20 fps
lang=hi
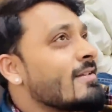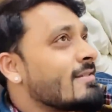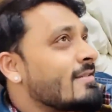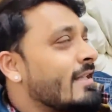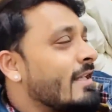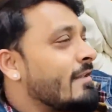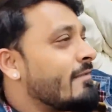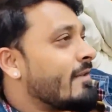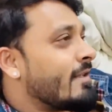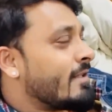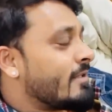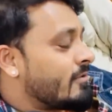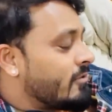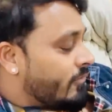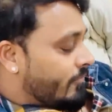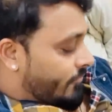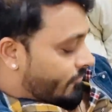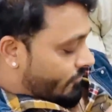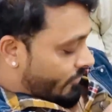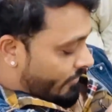सही बात है जो
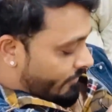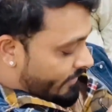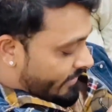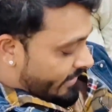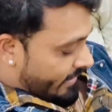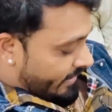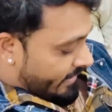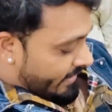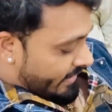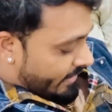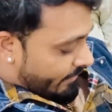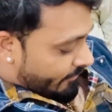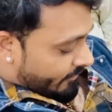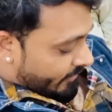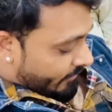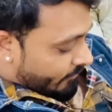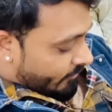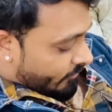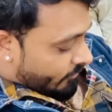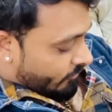भी हुआ बता दें आप
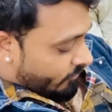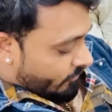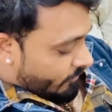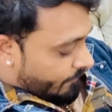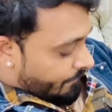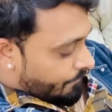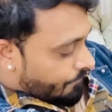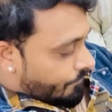सब लोगों को